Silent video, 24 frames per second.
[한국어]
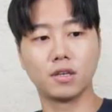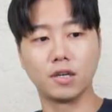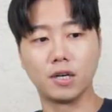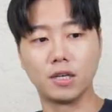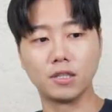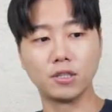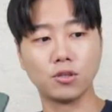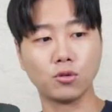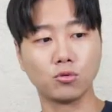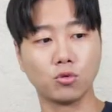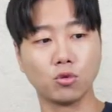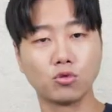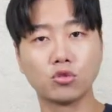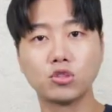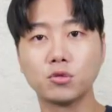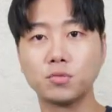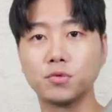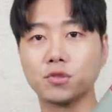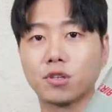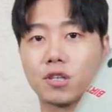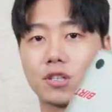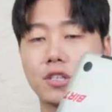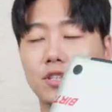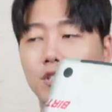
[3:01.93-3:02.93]
그래서
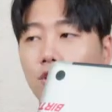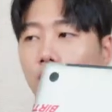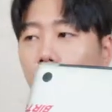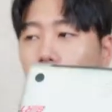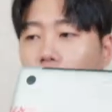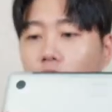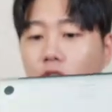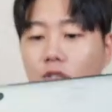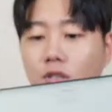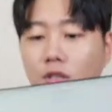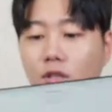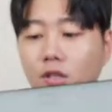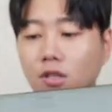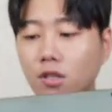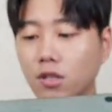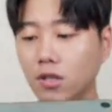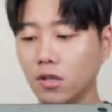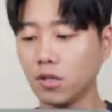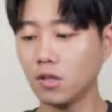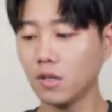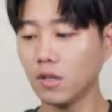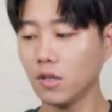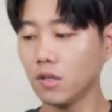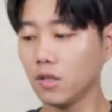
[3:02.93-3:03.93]
노트북 같은 경우는
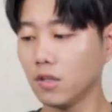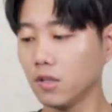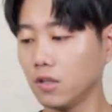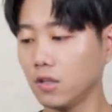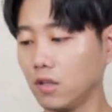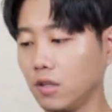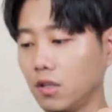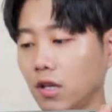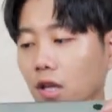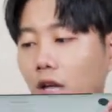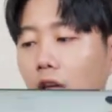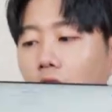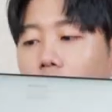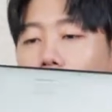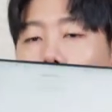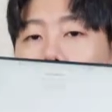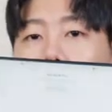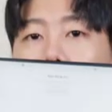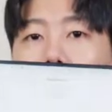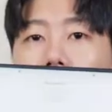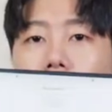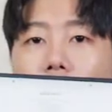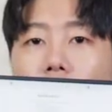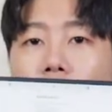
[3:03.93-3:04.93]
네,
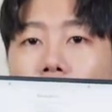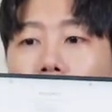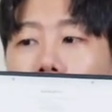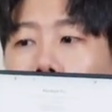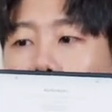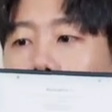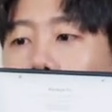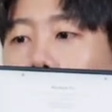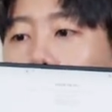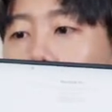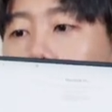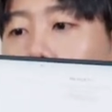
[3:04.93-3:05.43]
여기 이쪽